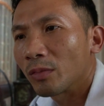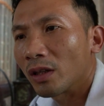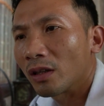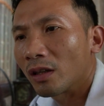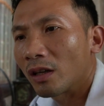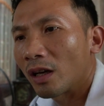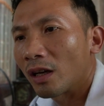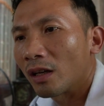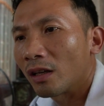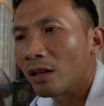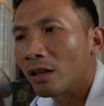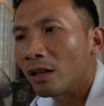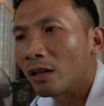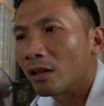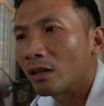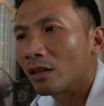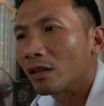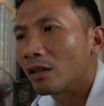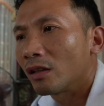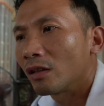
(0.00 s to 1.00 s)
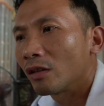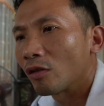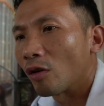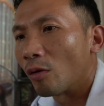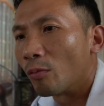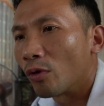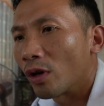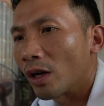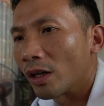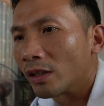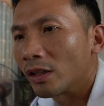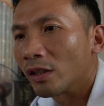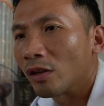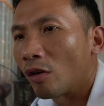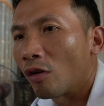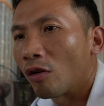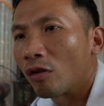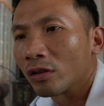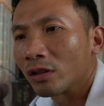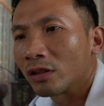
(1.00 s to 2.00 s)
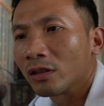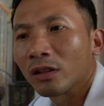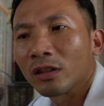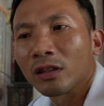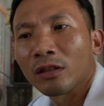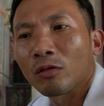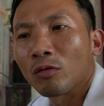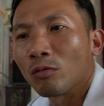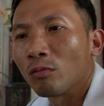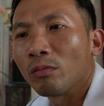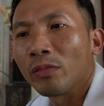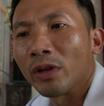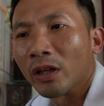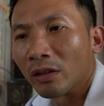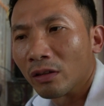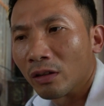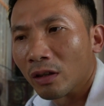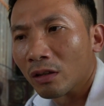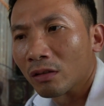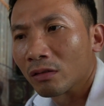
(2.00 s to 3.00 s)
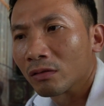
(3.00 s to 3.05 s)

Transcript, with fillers: mà hay là có một cái gì đó họ chưa thì cũng biết được